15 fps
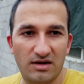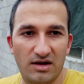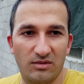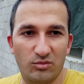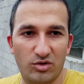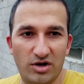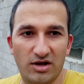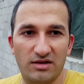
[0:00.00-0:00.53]

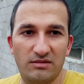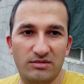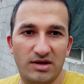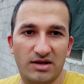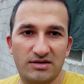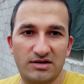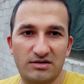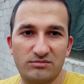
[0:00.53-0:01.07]
E, buraya da bir
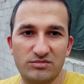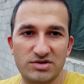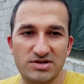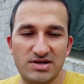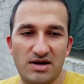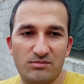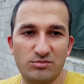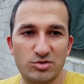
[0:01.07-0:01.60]

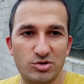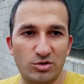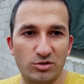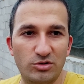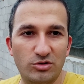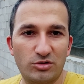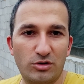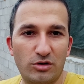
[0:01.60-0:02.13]
yatırımımızı yapmış
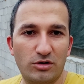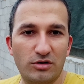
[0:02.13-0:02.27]
olduk.